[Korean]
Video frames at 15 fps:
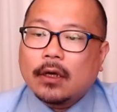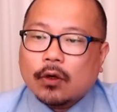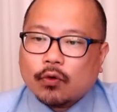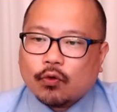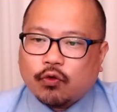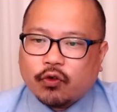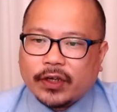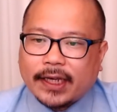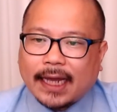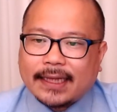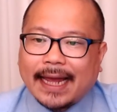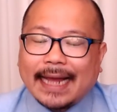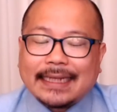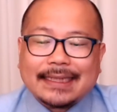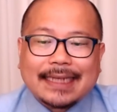국익에
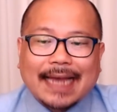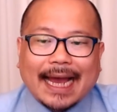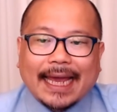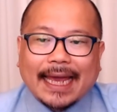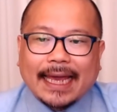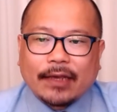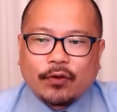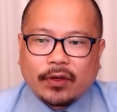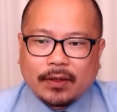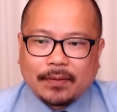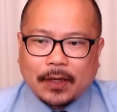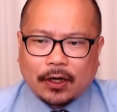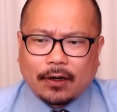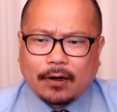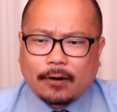대한 자해
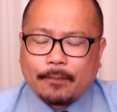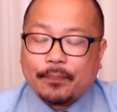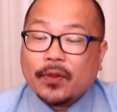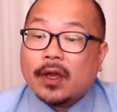행위이며